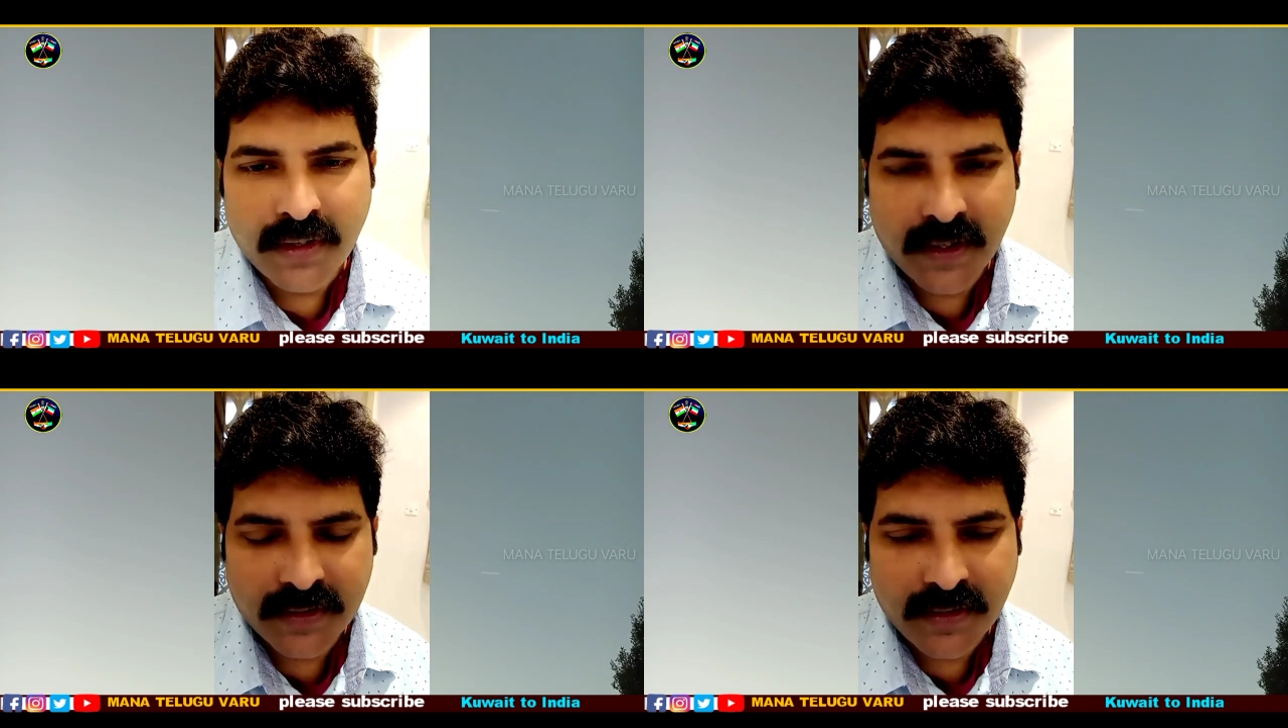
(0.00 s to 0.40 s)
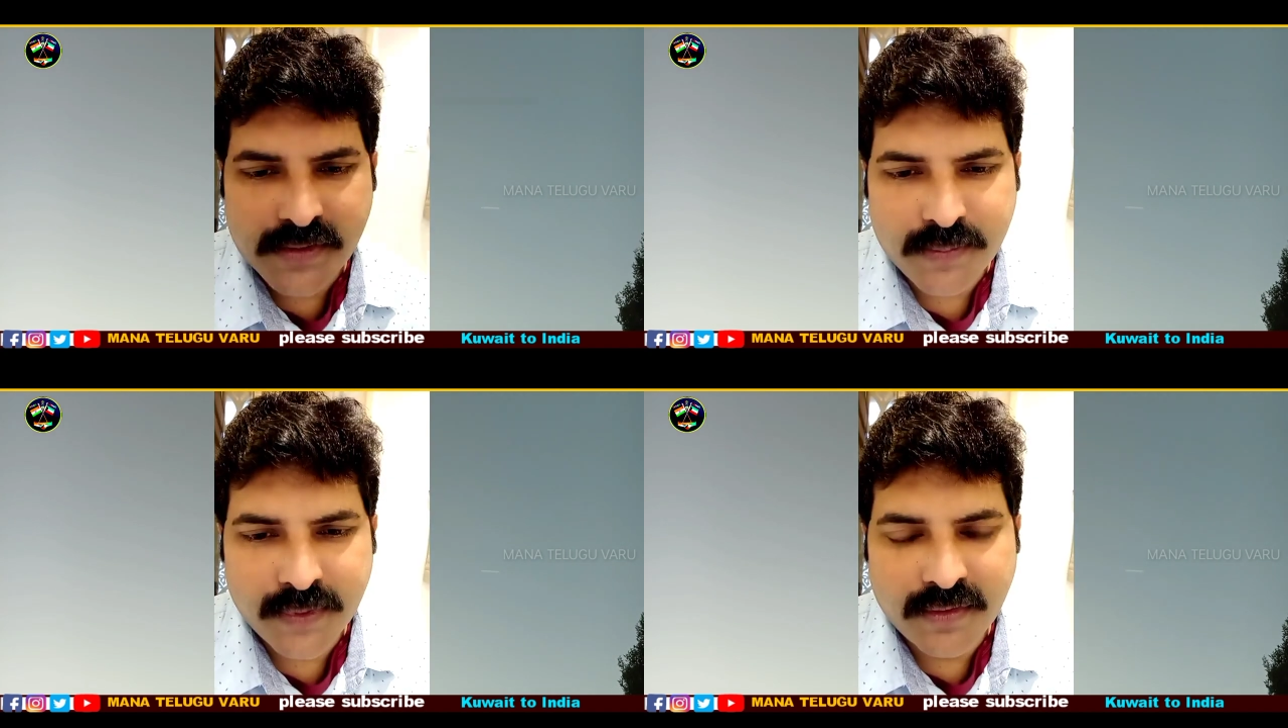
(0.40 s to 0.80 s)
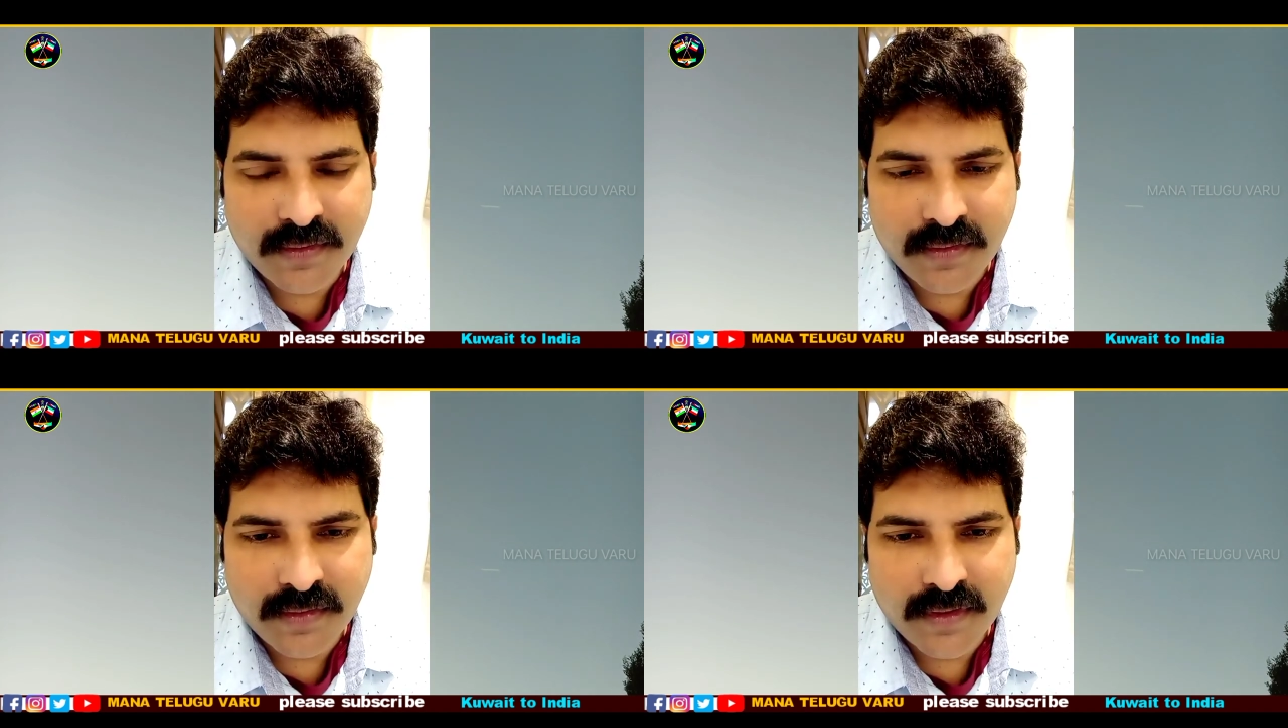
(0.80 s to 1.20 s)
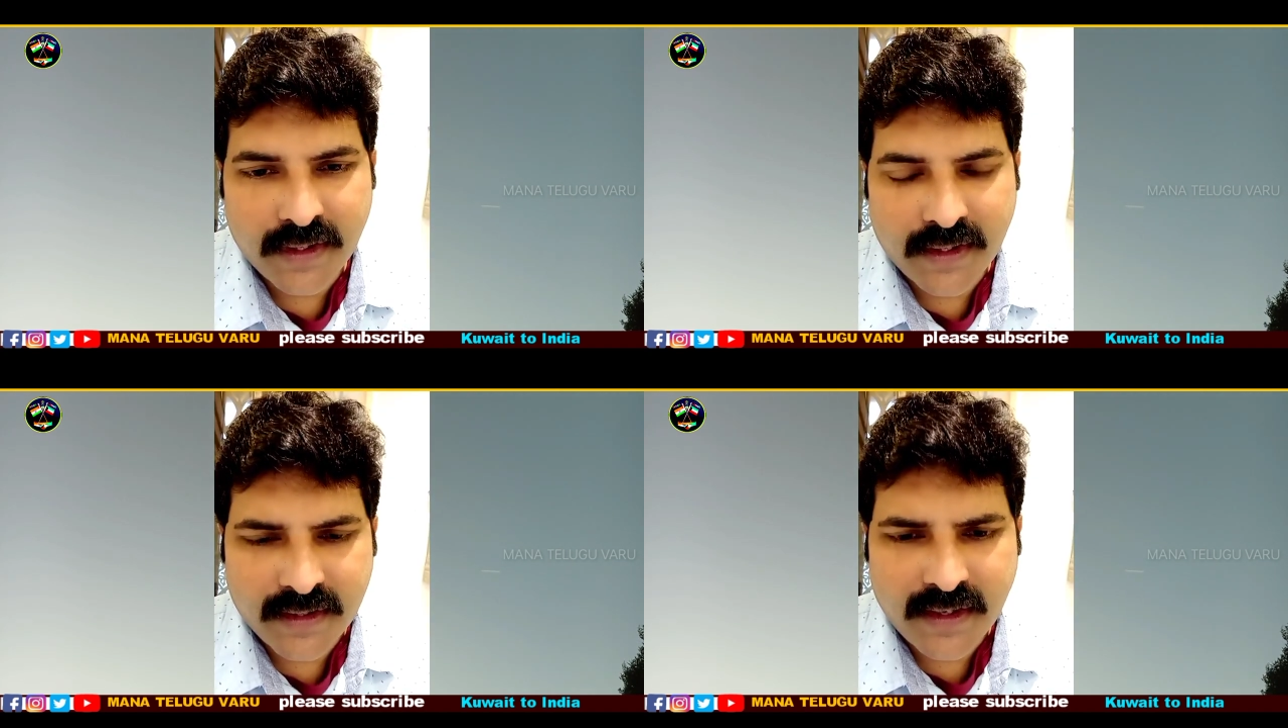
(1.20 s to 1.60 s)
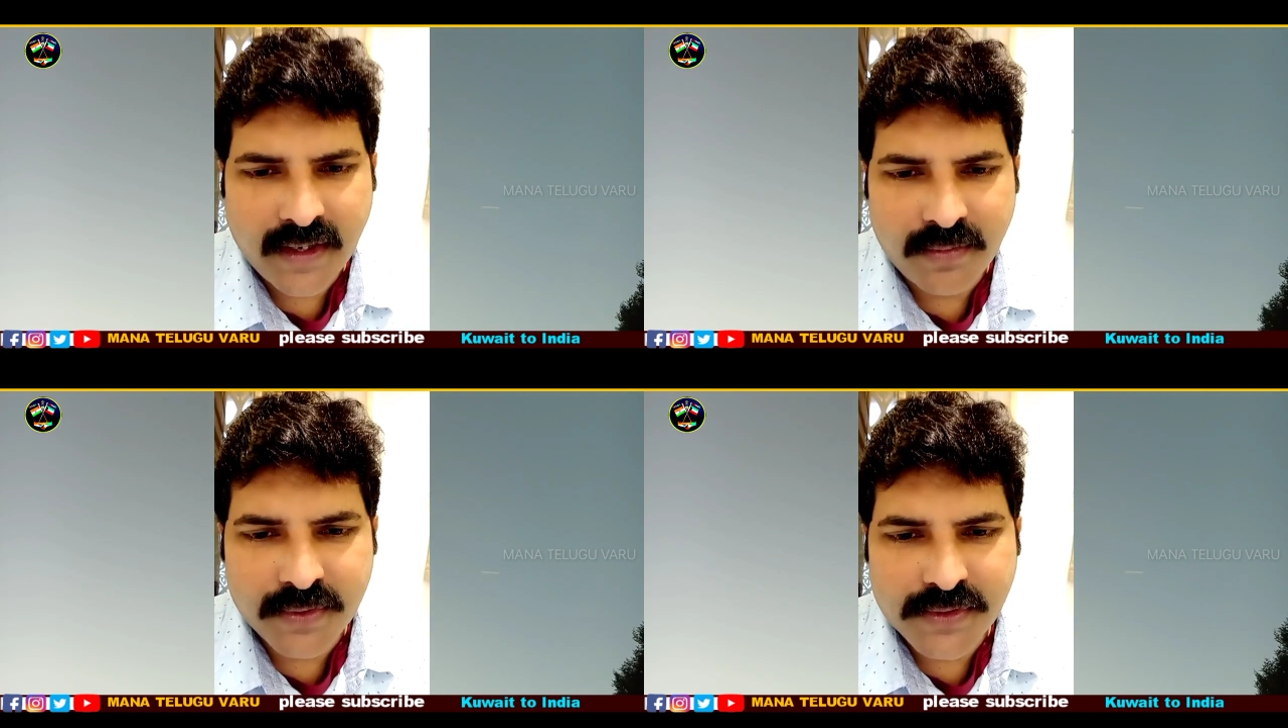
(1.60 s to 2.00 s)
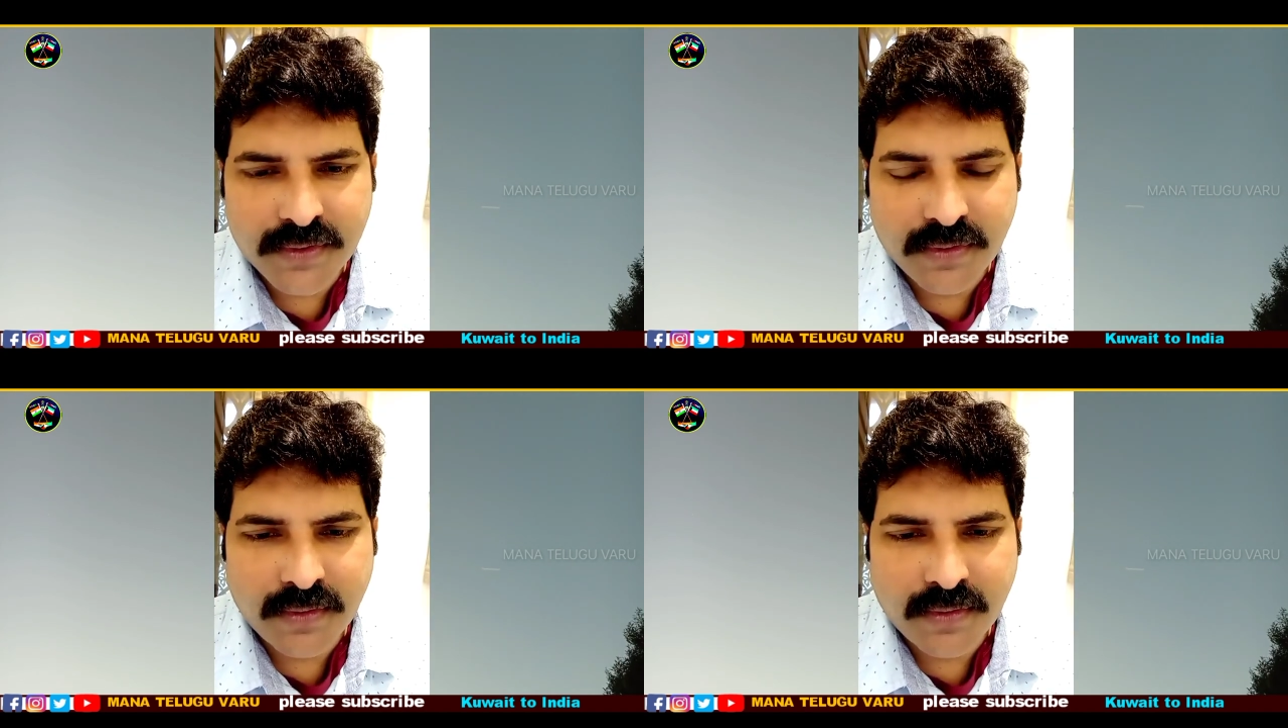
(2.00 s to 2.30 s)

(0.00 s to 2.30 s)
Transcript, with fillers: లేకపోతే హౌస్ మేట్ ఏదన్నా అవ్వచ్చు